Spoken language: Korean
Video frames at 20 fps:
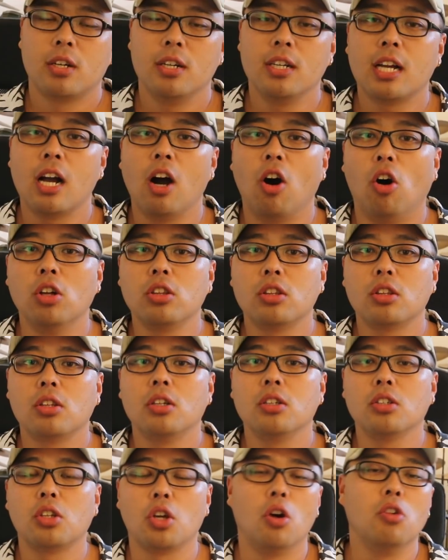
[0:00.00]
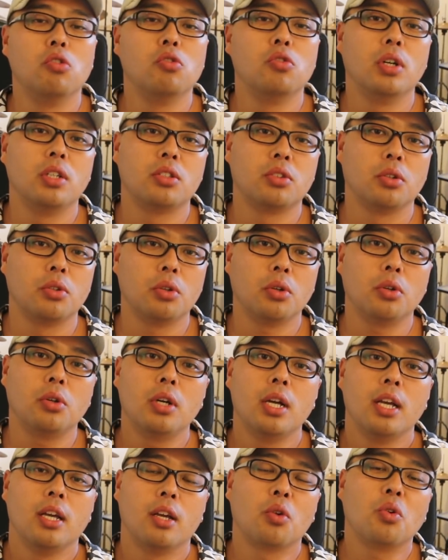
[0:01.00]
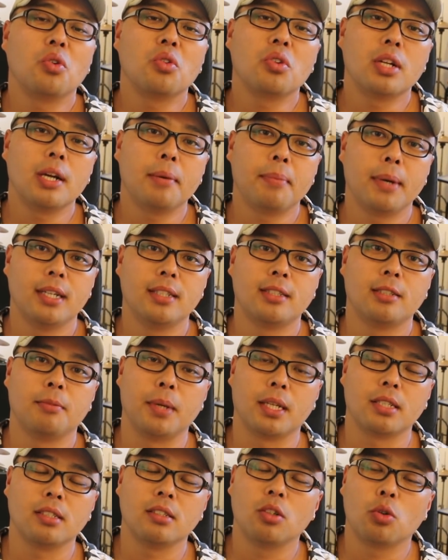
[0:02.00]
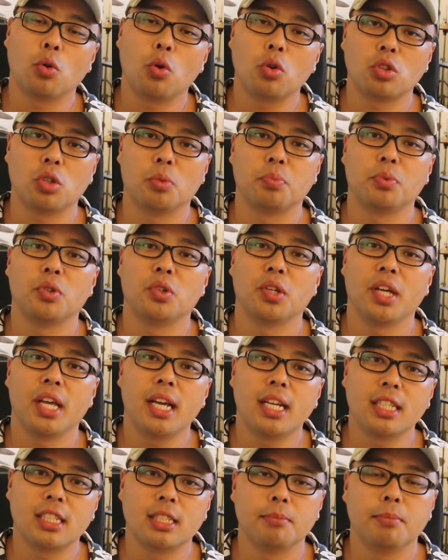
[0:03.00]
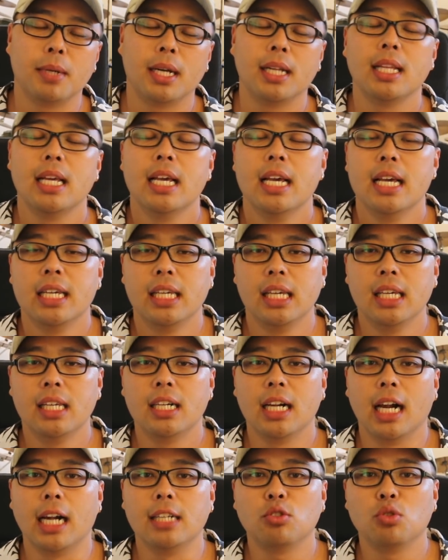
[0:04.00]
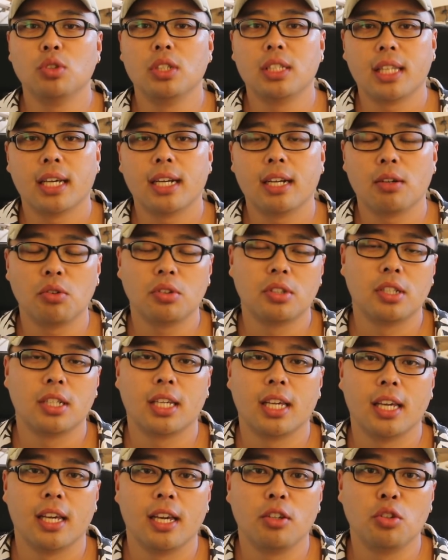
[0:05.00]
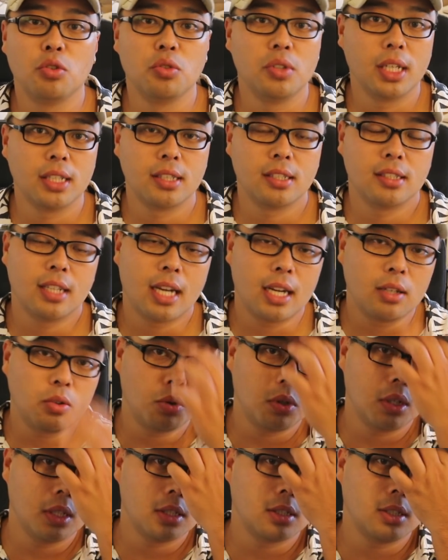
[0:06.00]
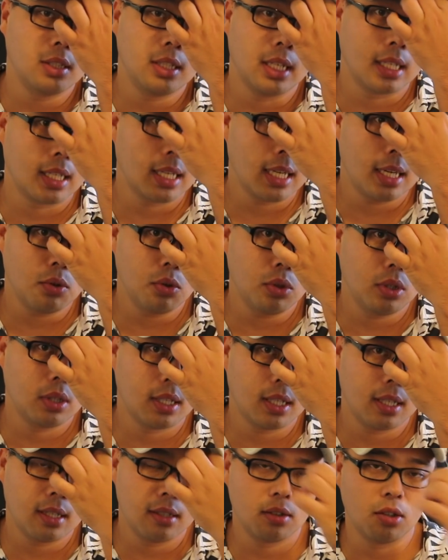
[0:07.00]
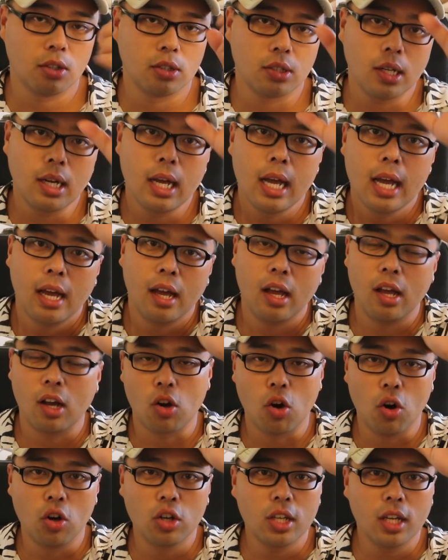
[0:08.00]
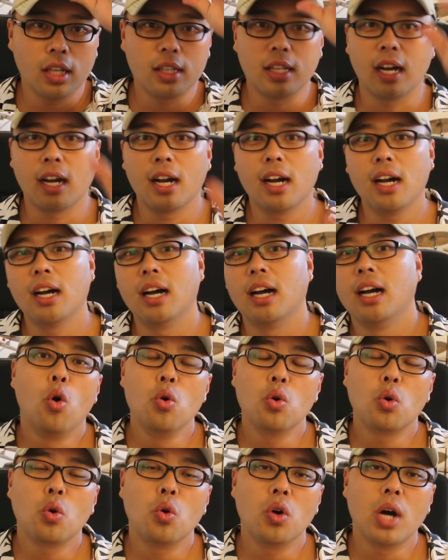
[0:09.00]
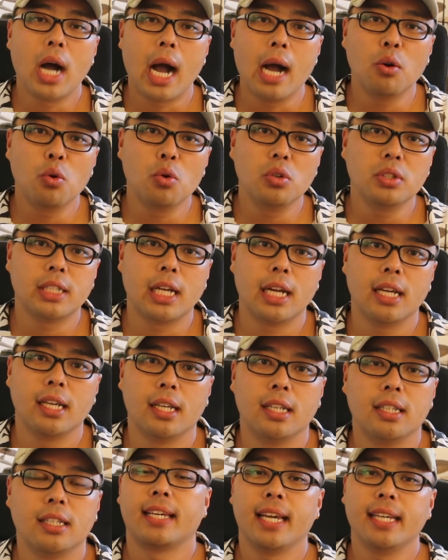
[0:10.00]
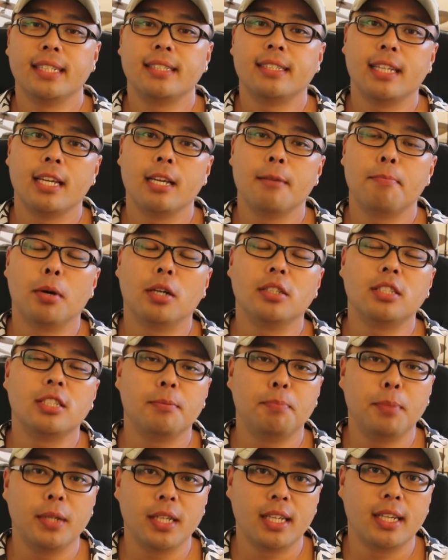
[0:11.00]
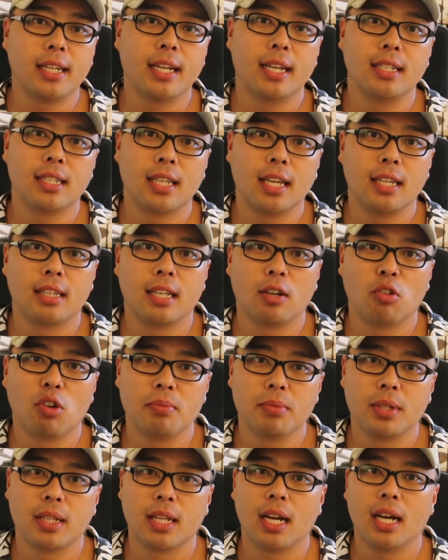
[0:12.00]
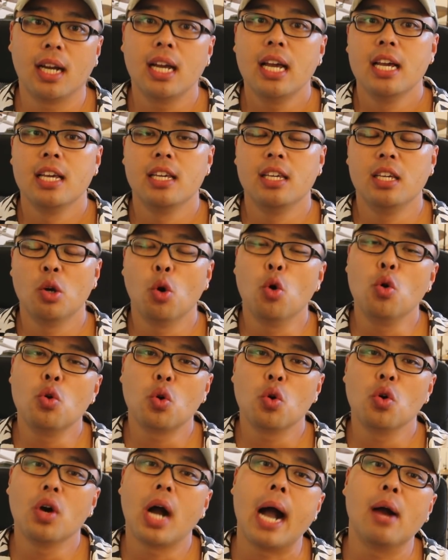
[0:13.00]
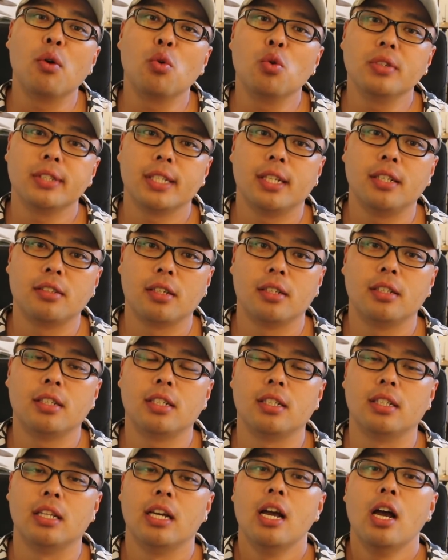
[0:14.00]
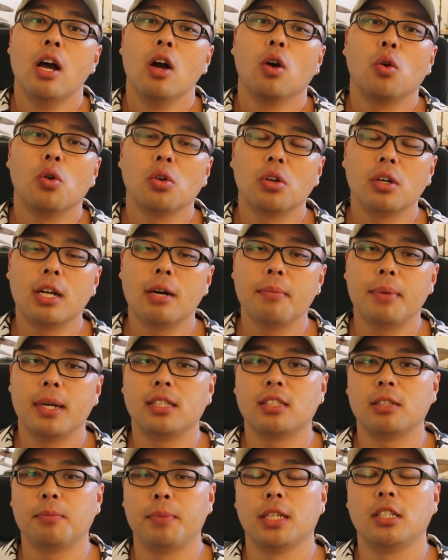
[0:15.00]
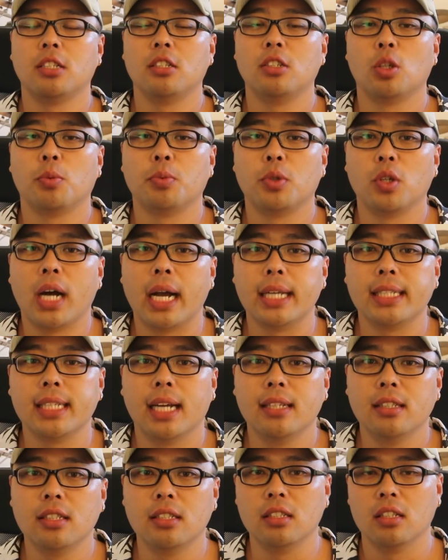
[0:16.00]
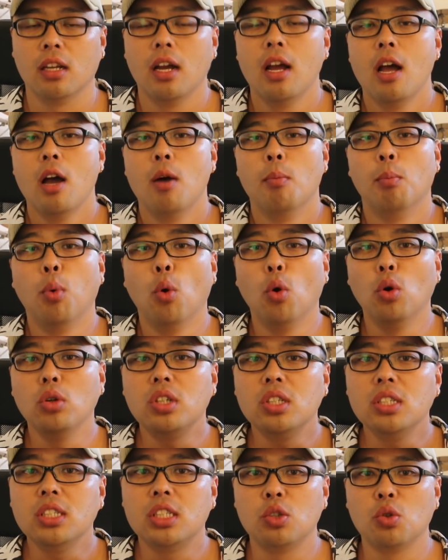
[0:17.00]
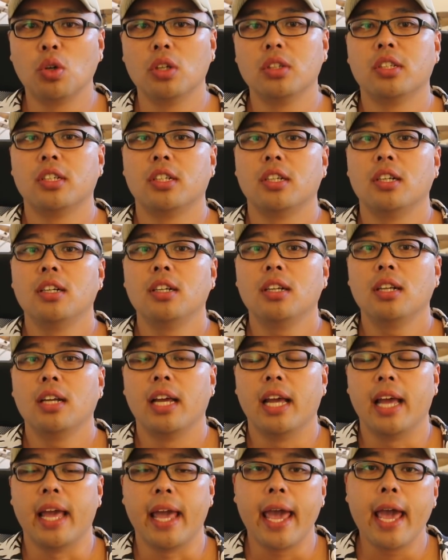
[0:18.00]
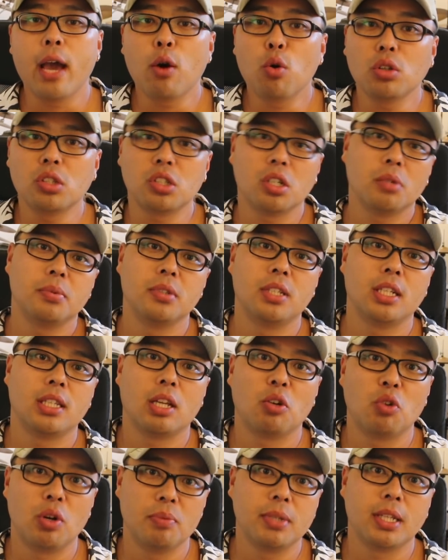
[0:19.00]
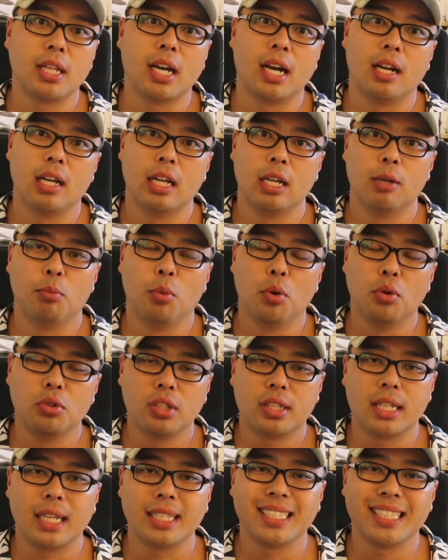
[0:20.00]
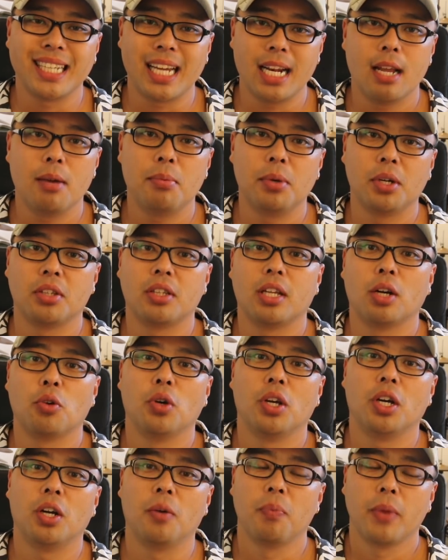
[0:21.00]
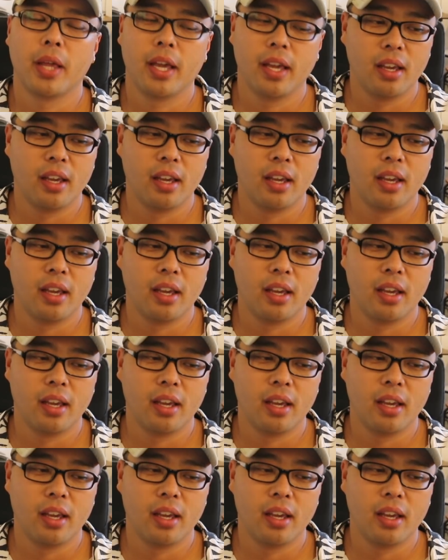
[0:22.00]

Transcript: 그러니까 어떤 경우에서도 코로나 바이러스 백신은 꼭 접종을 해야지만 일을 할 수 있다라고 그렇게 유나이티드 항공에서는 얘기를 하고 있다라는 거죠. 거기에다가 홍콩 항공사인 캐세이 퍼시픽이라는 게 있다고 합니다. 이 홍콩 항공사에서는 코로나 바이러스 백신을 접종하지 않는 모든 직원들을 해고 처분을 했다고 합니다. 모두 다 잘라버렸다고 해요.